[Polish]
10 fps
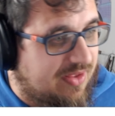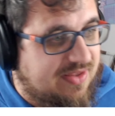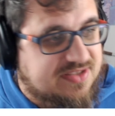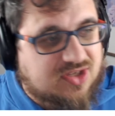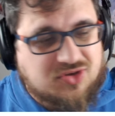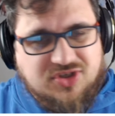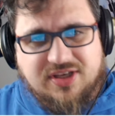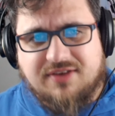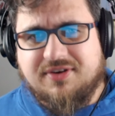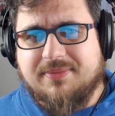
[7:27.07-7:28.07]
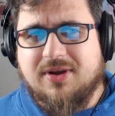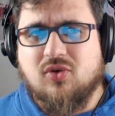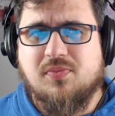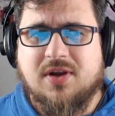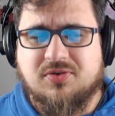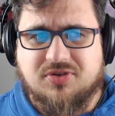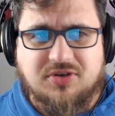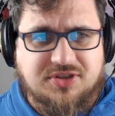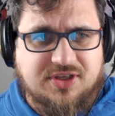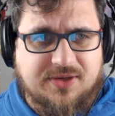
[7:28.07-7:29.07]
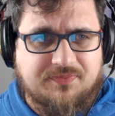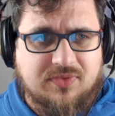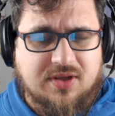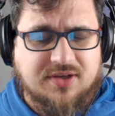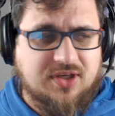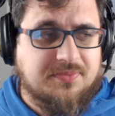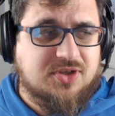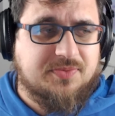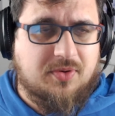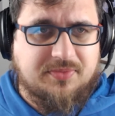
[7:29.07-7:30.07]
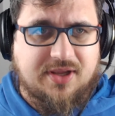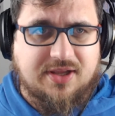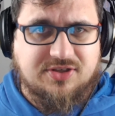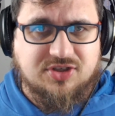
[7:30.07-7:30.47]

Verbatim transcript: na zakończenie w ramach Kubka Różności chciałbym przypomnieć,